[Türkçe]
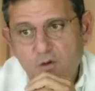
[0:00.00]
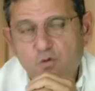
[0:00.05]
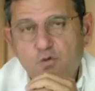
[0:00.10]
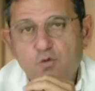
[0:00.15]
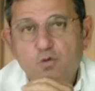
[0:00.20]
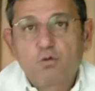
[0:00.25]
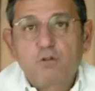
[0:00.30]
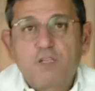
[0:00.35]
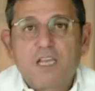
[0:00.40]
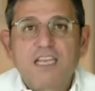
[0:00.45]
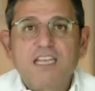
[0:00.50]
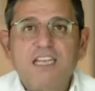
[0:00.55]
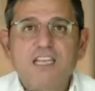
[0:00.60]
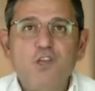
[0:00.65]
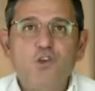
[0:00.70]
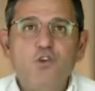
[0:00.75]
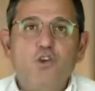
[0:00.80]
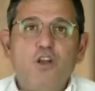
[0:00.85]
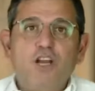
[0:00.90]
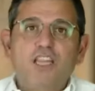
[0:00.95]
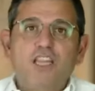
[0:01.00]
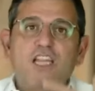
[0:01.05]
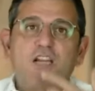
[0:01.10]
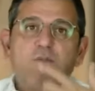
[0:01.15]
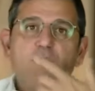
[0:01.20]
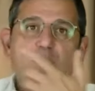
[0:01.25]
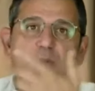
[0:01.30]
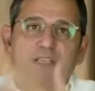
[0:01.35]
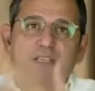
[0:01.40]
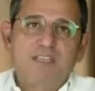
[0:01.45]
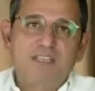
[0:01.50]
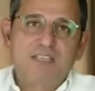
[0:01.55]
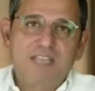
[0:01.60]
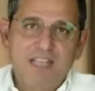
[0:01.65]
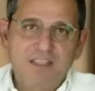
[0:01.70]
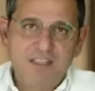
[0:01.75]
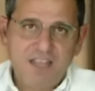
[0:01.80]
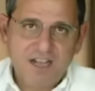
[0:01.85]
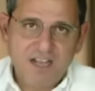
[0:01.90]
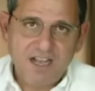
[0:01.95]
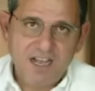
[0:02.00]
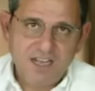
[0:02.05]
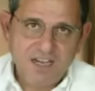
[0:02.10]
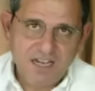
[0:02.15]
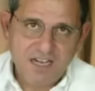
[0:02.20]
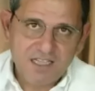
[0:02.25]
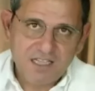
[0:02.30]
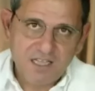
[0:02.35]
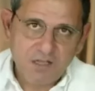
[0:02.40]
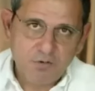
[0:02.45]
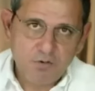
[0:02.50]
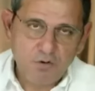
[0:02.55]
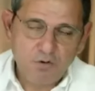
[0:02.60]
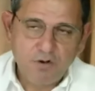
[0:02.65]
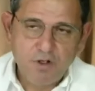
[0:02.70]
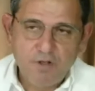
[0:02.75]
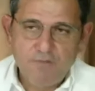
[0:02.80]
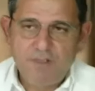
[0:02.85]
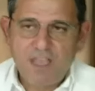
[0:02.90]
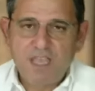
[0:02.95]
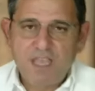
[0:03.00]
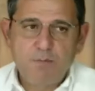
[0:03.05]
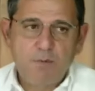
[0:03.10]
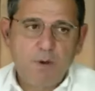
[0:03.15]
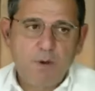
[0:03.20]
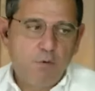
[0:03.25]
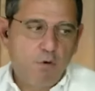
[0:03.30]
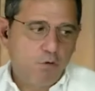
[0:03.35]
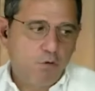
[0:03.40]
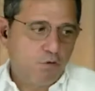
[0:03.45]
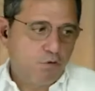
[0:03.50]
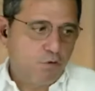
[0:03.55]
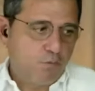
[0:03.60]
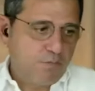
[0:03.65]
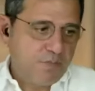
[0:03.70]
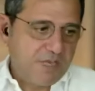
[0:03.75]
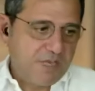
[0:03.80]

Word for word: kurultayın iyi yönetilmemesinden de kaynaklanıyor. Ve İmamoğlu'nun